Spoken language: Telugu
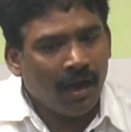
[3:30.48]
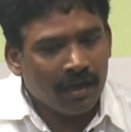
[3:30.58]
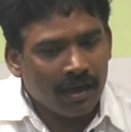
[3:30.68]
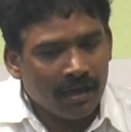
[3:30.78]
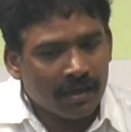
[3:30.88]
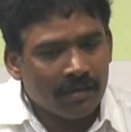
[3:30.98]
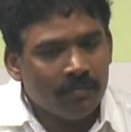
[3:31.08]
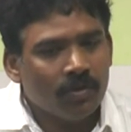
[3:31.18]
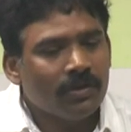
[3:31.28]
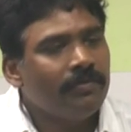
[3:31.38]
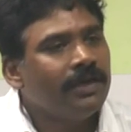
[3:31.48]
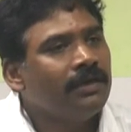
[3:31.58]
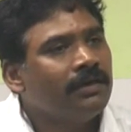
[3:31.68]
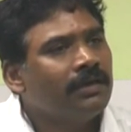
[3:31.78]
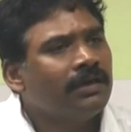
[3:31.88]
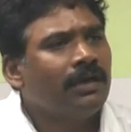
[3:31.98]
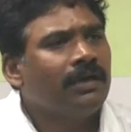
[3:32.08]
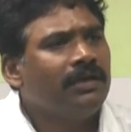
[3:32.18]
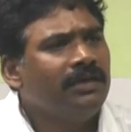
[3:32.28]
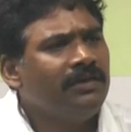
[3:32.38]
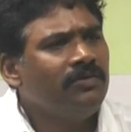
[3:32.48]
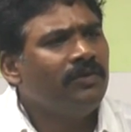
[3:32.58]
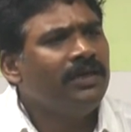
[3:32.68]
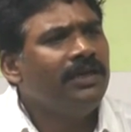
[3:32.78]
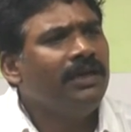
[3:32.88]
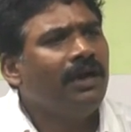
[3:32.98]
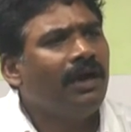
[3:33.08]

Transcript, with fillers: ఆ కార్యక్రమం మొదలుపెట్టిన ఎటువంటి